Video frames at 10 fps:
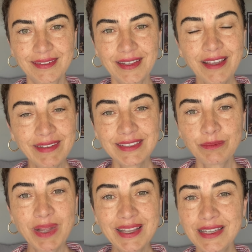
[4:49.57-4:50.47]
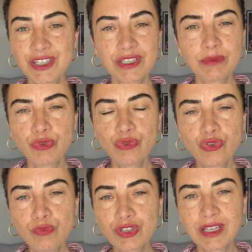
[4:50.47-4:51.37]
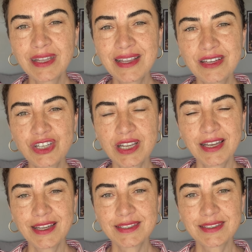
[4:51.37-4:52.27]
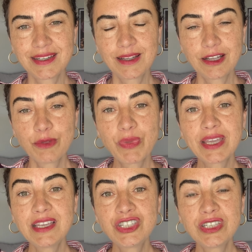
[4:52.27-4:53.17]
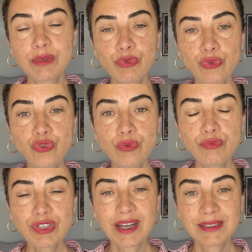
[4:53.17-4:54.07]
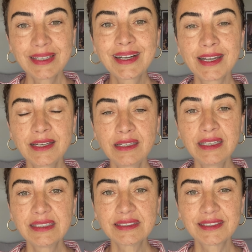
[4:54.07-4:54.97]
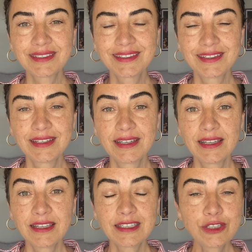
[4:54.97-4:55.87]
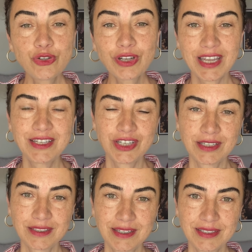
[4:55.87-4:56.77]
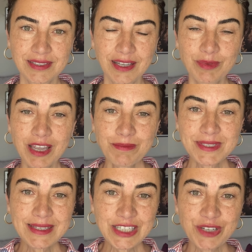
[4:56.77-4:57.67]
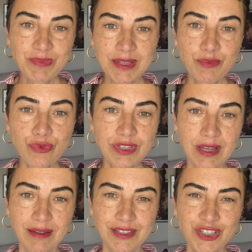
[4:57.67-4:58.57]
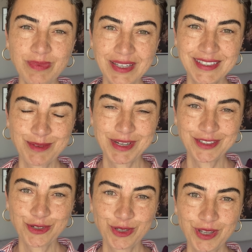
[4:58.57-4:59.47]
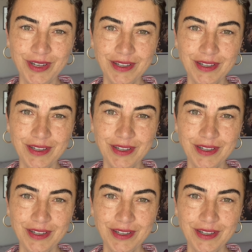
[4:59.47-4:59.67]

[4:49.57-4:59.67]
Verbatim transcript: Evet, belki içinde bulunduğumuz anda endişeliyiz. Belki içinde bulunduğumuz anda kaygılıyız. Ya da çok heyecanlıyız. Ama hepsi şimdi burada, şimdiki zamanda oluyor.